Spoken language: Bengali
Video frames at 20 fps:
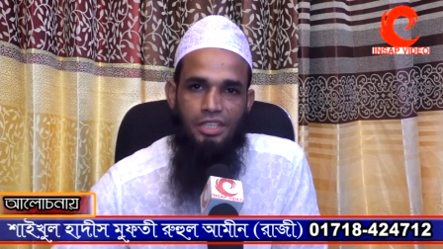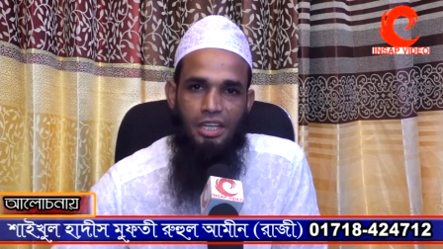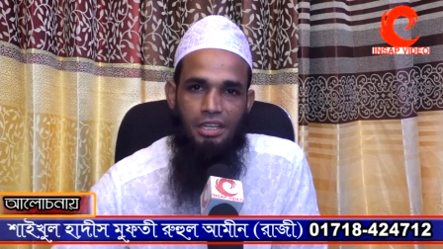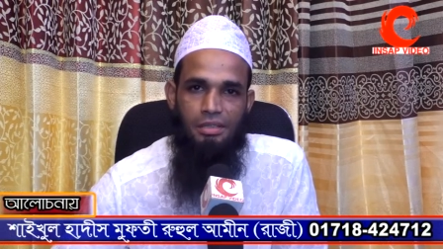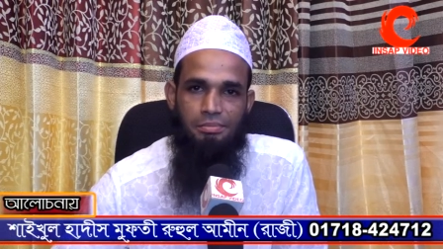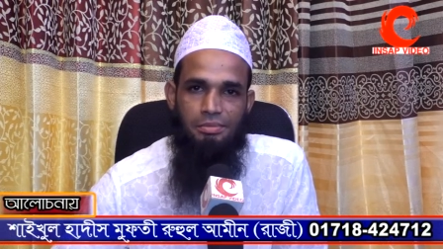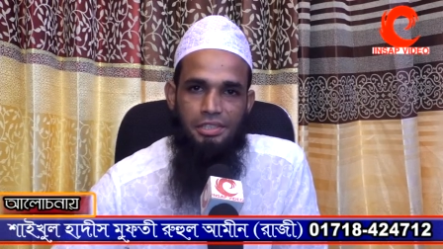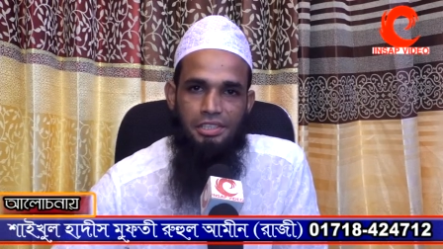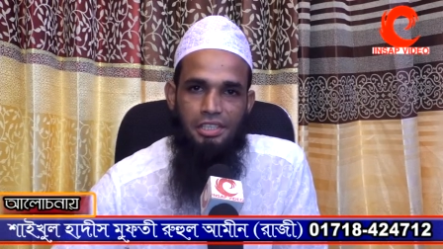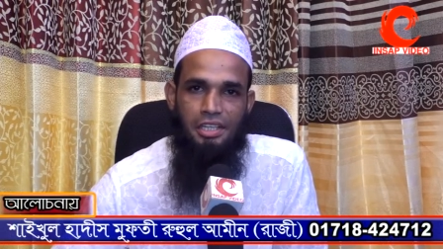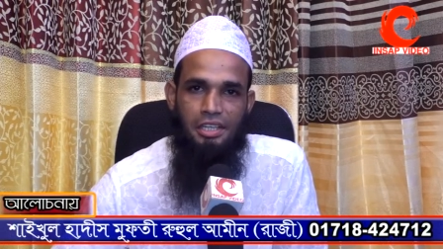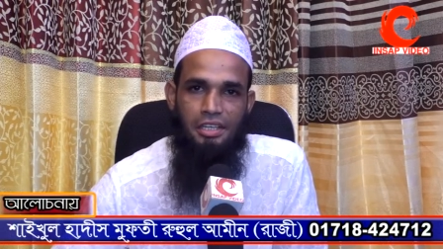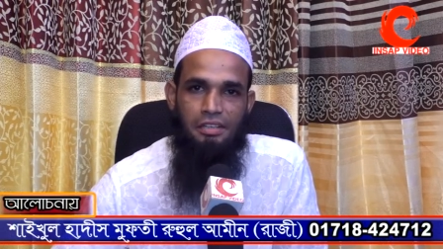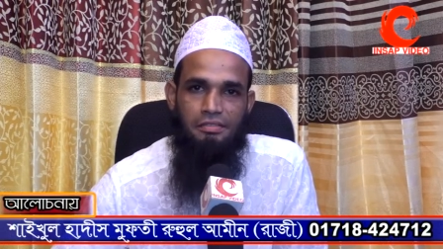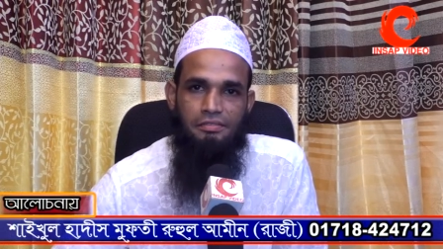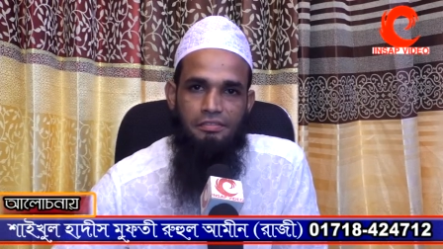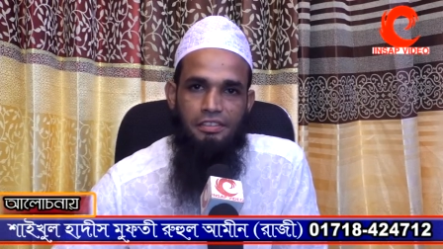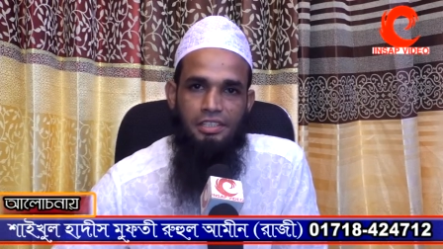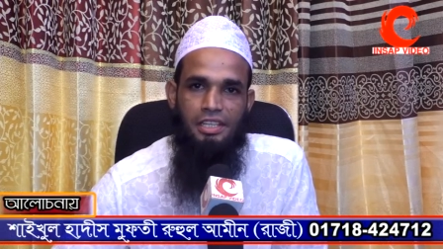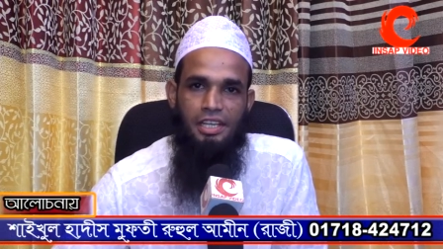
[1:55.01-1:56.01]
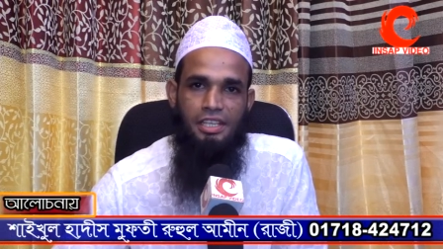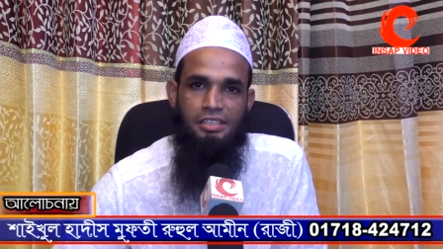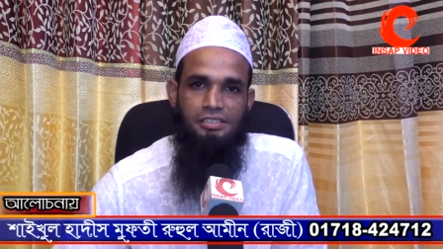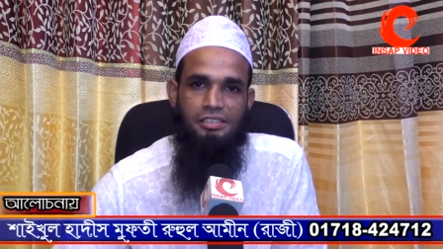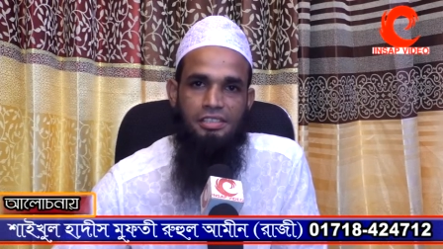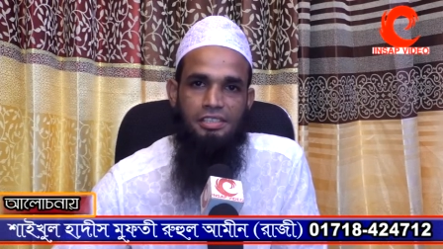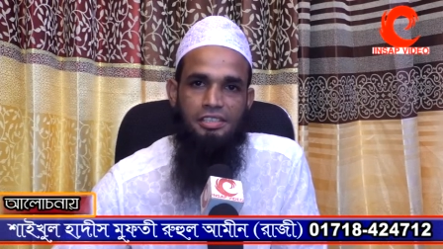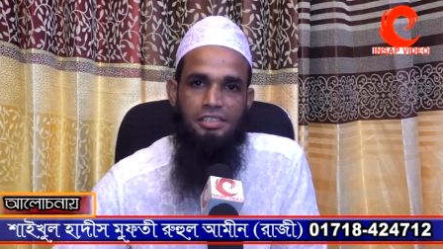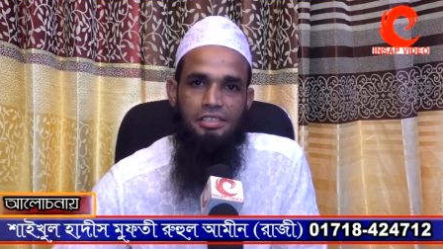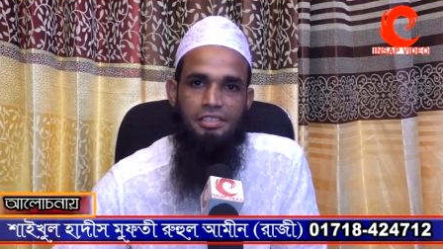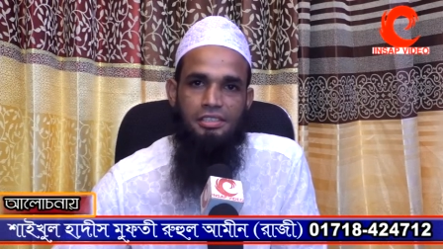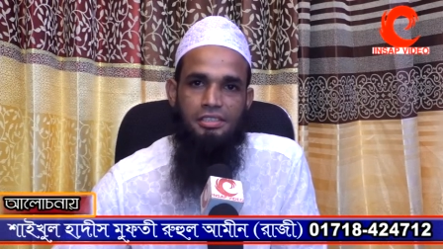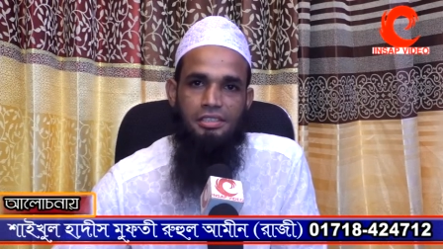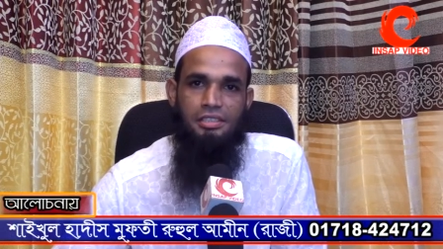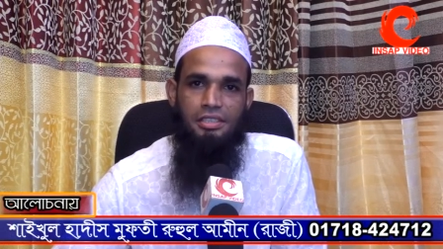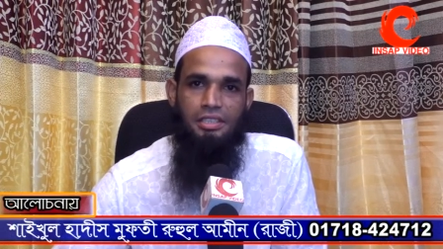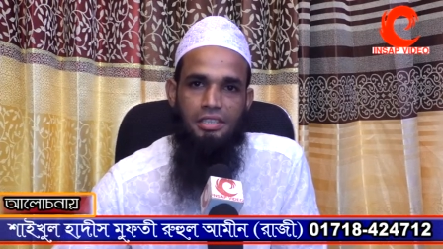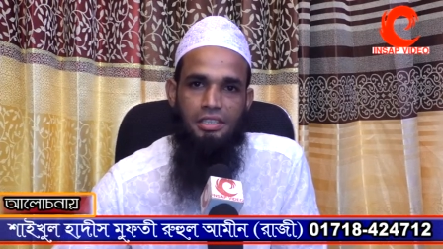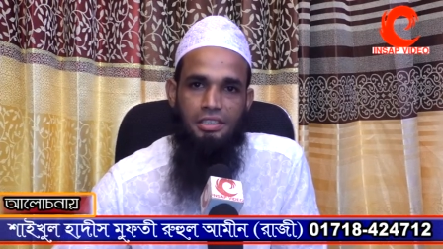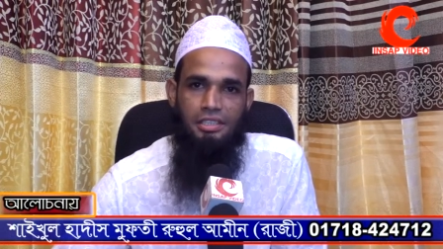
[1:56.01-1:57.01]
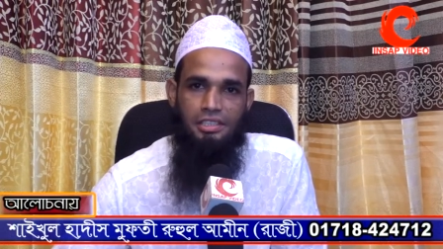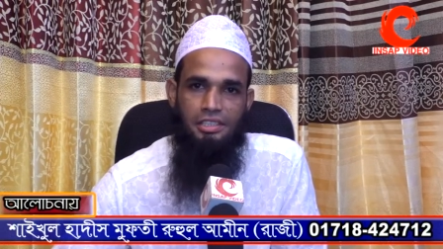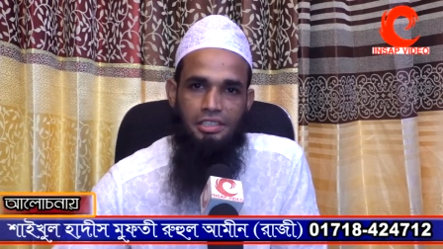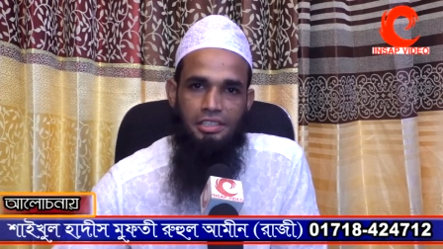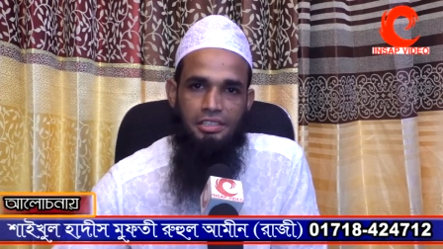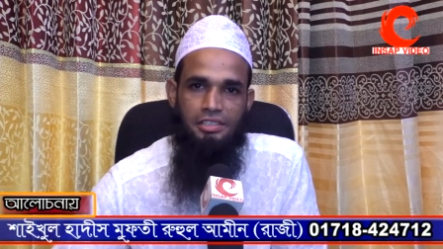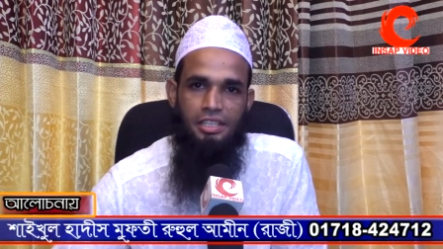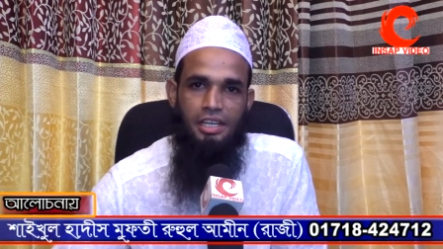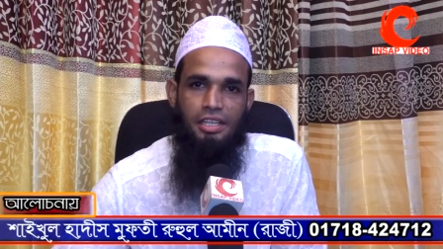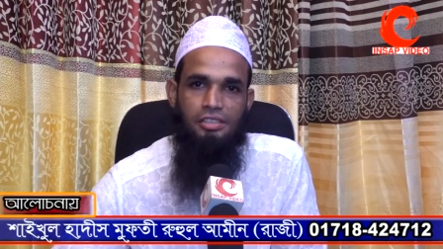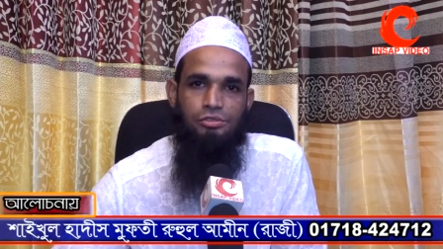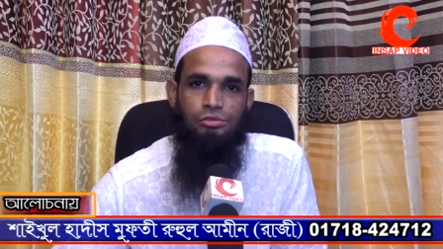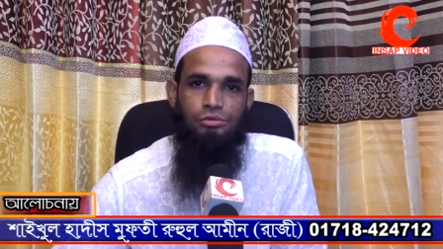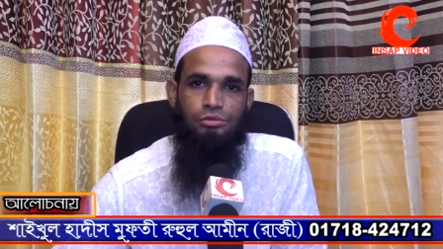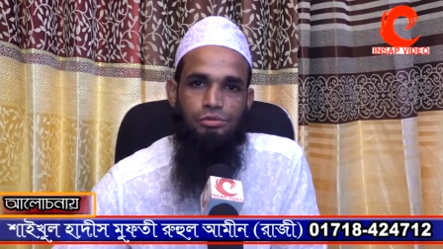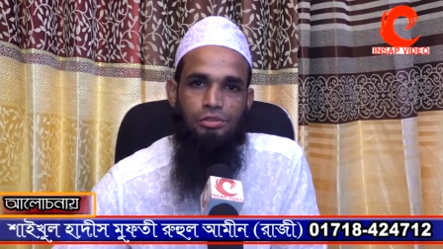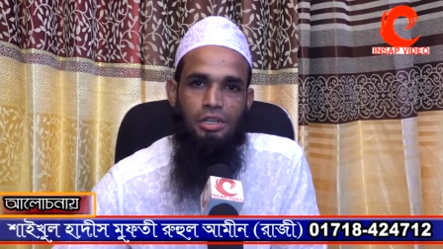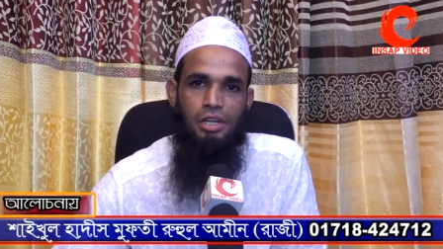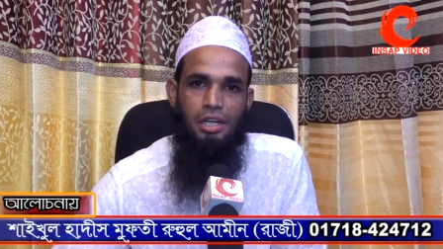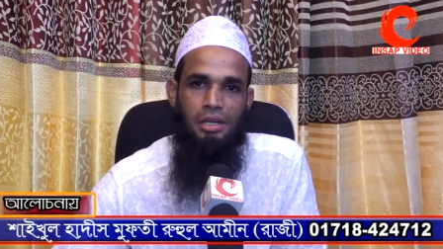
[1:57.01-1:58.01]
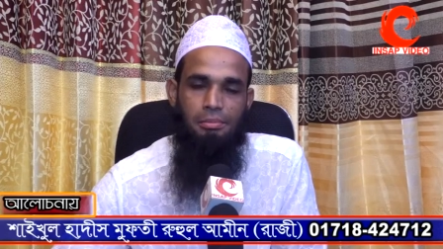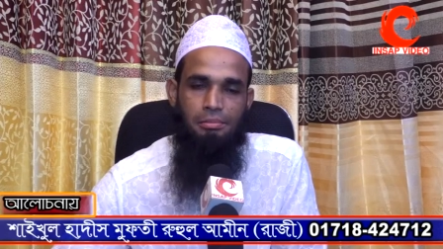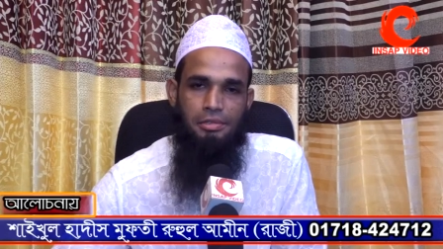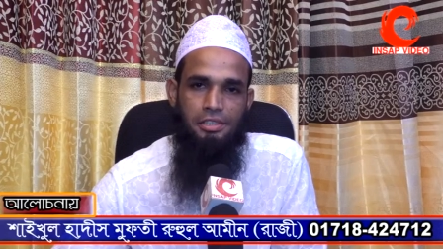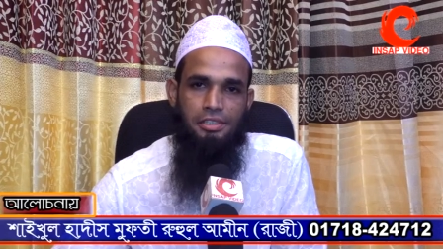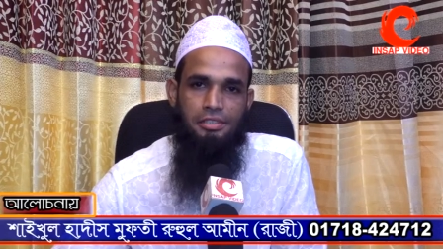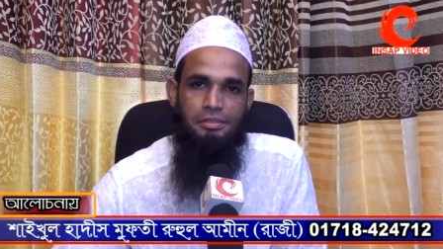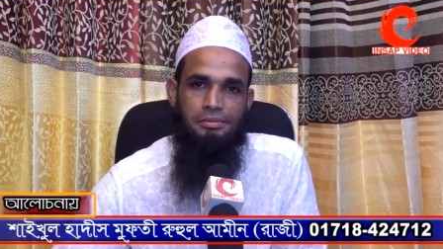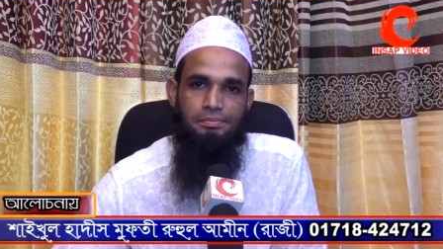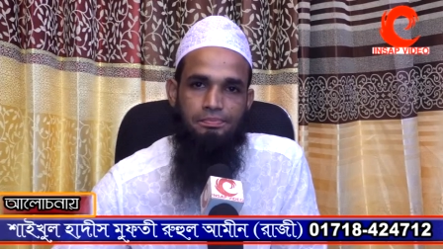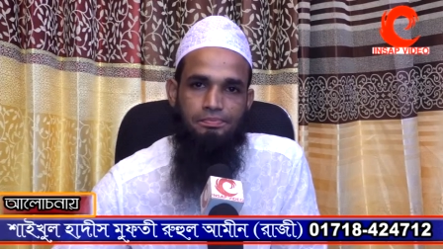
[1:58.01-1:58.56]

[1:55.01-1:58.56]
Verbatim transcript: আলবিদা ফিল আসলি হেদাসু আমরিন